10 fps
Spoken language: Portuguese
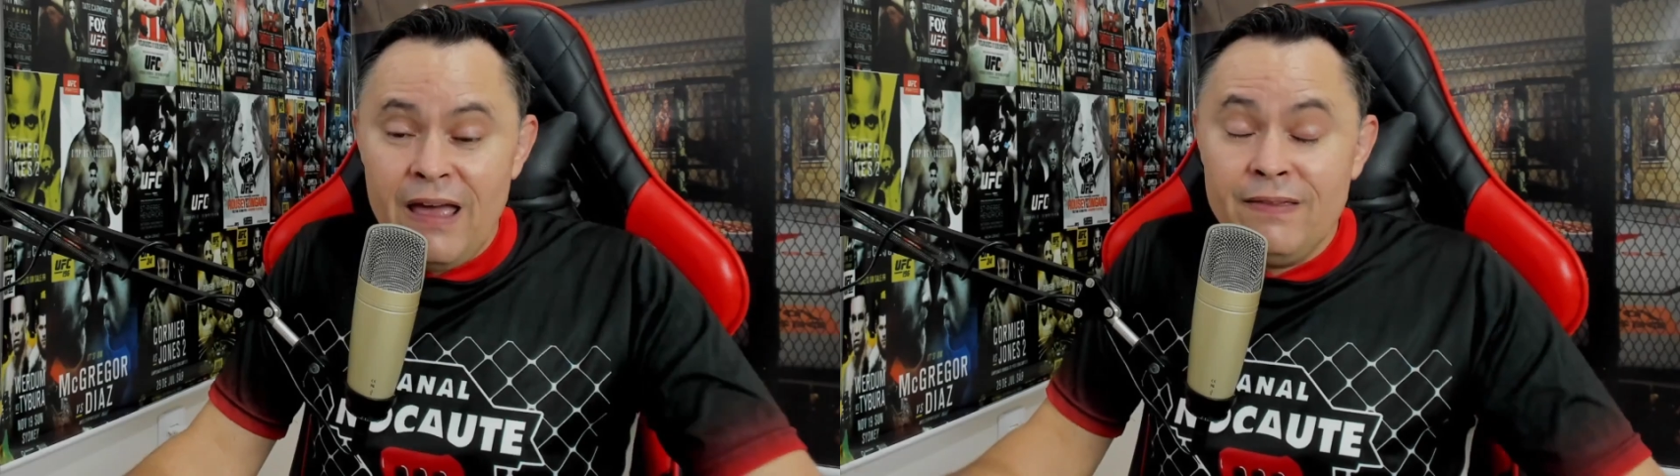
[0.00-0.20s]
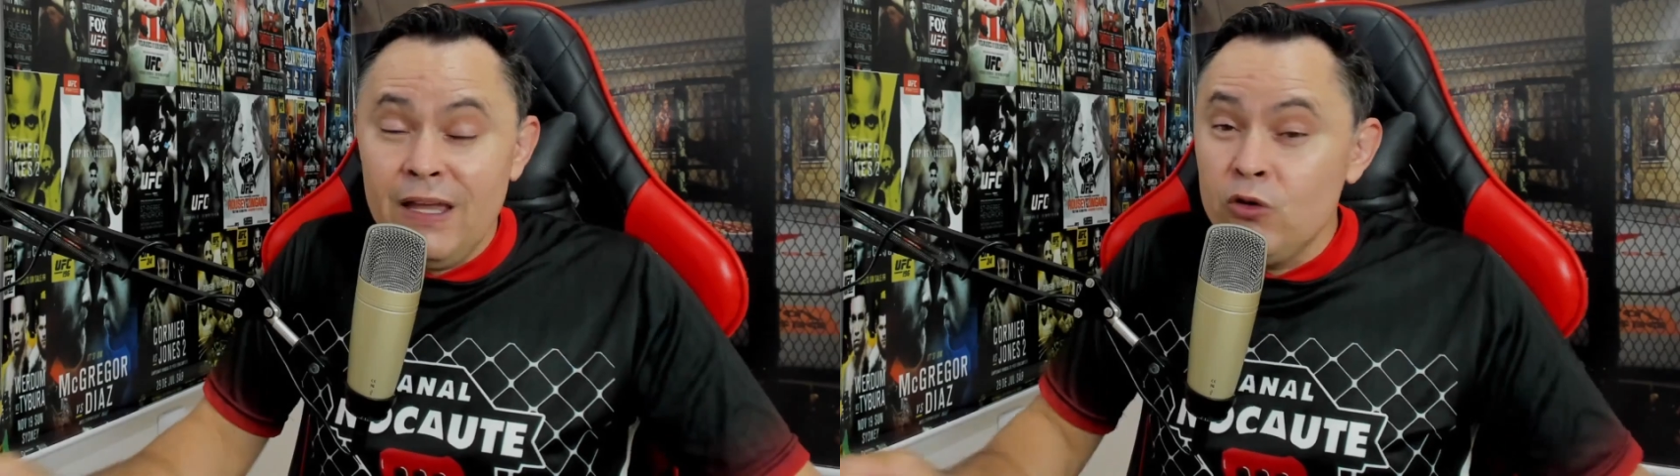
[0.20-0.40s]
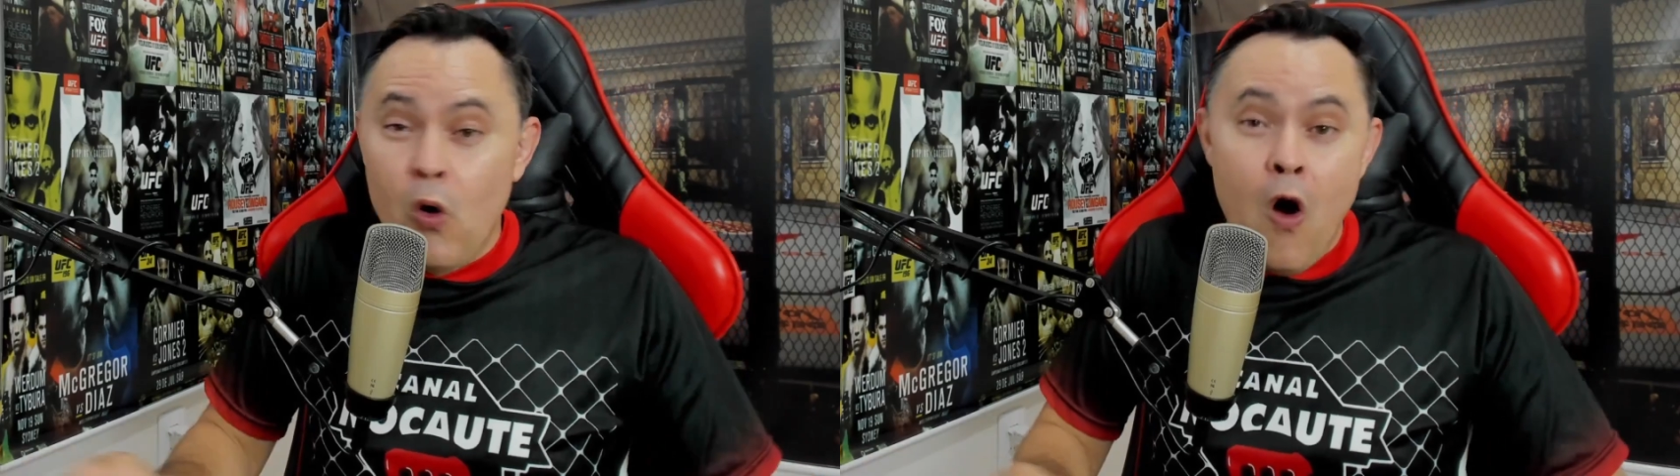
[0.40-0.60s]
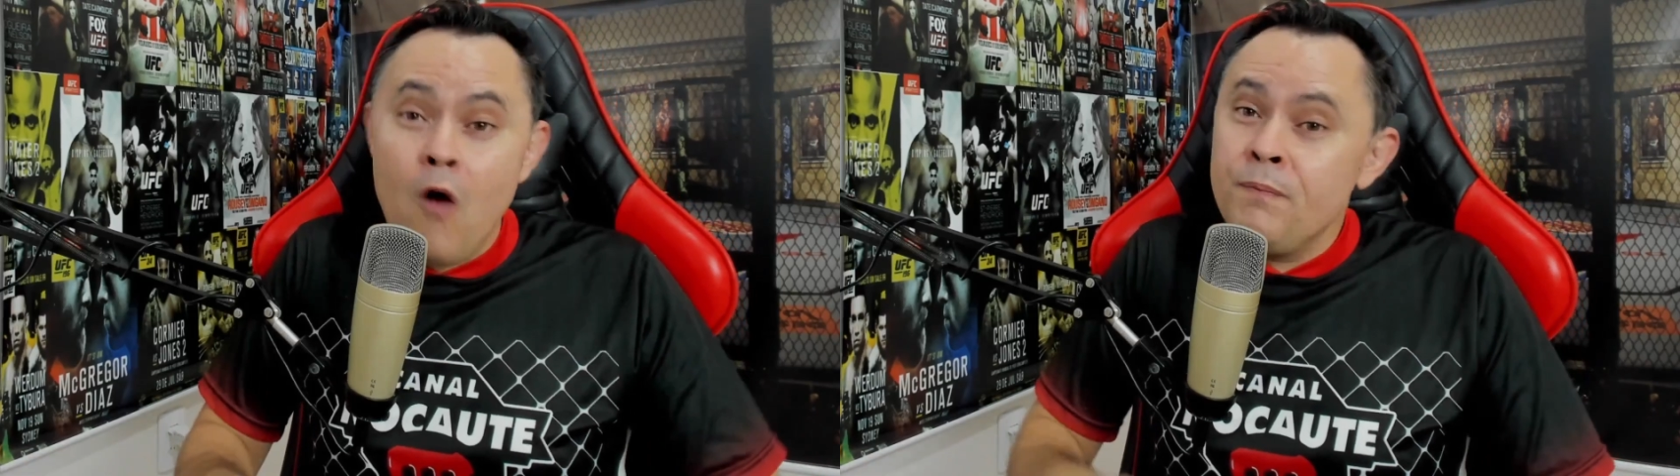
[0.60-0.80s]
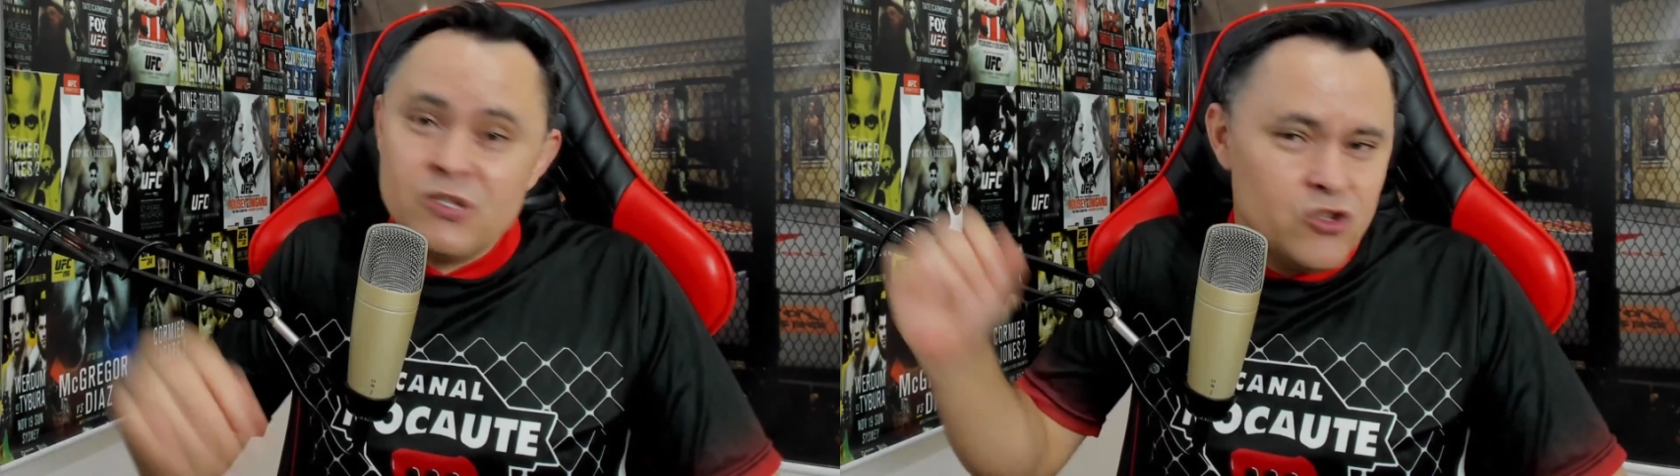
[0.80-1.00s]
é, dando
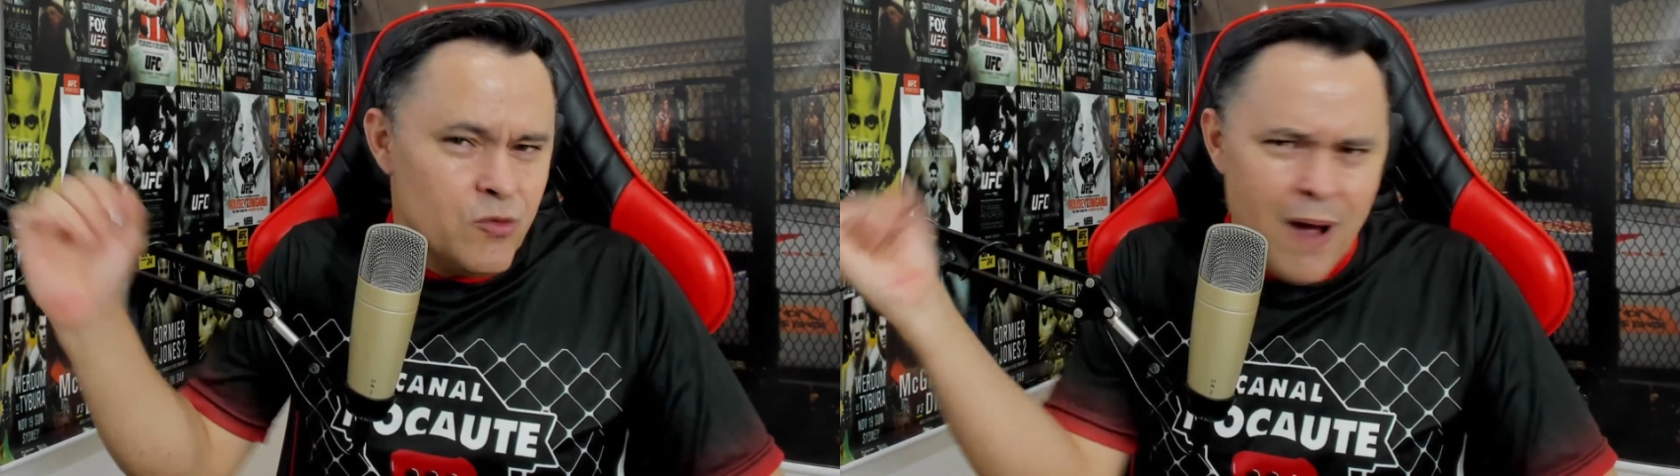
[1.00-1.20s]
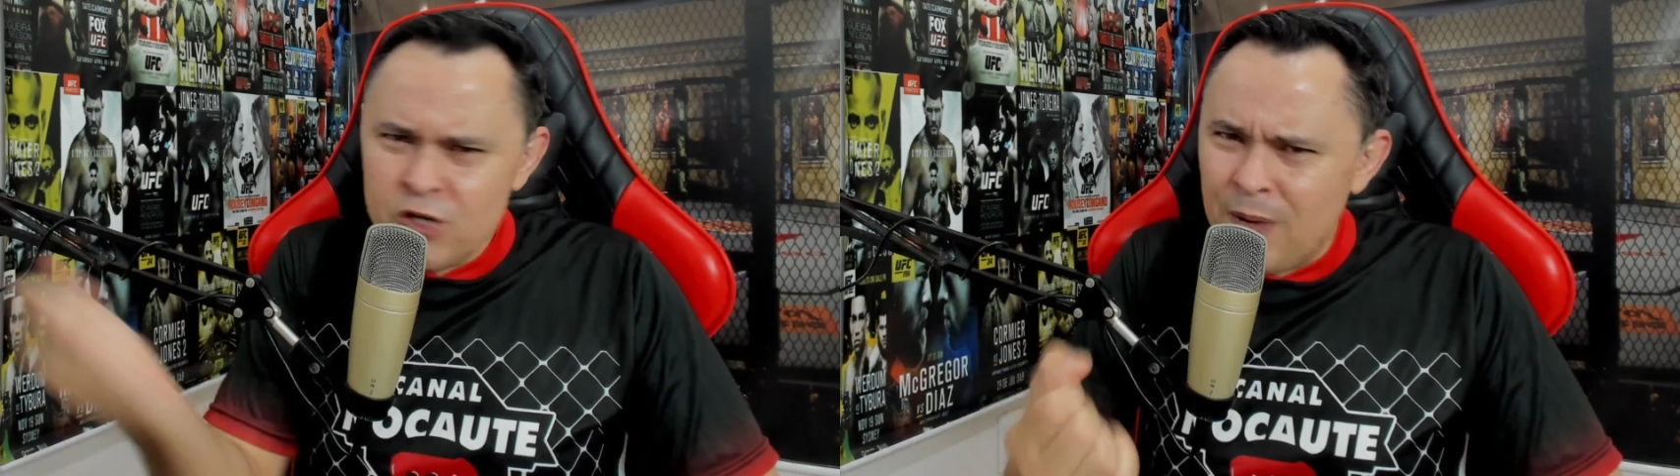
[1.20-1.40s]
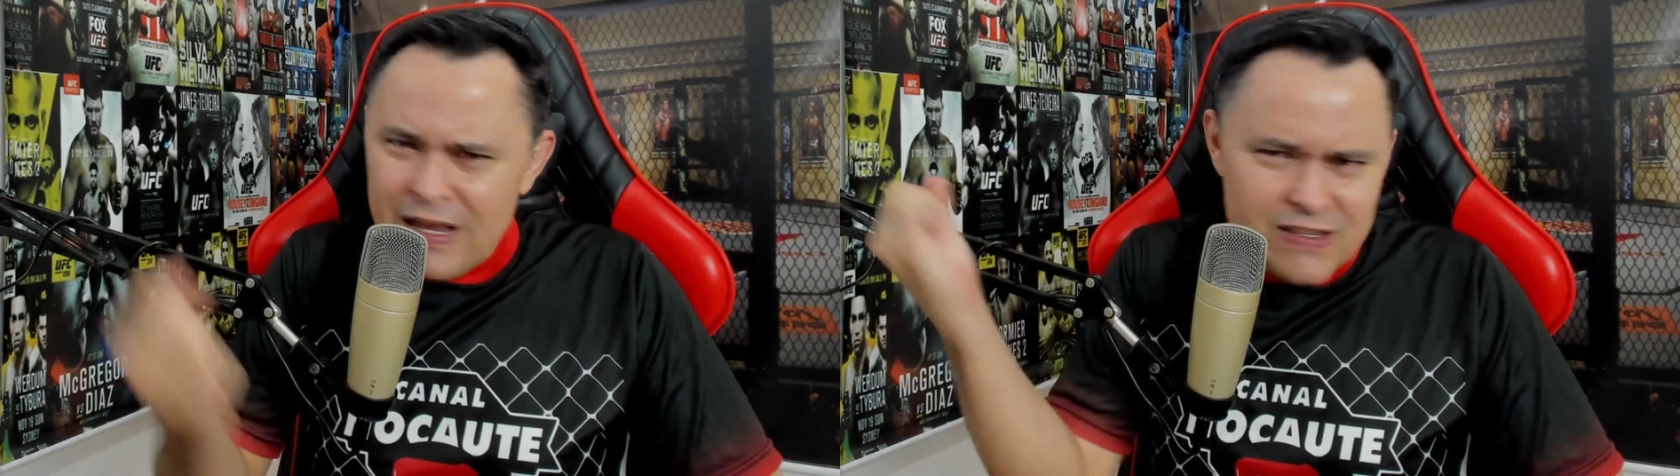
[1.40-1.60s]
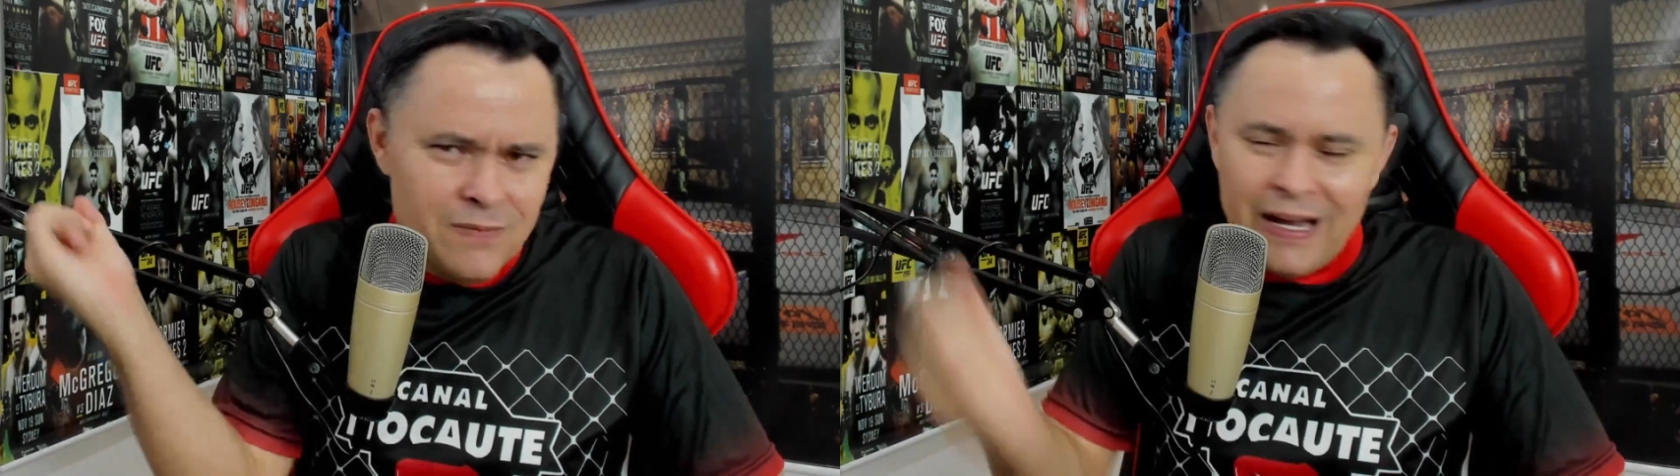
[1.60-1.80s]
golpes de baixo para cima,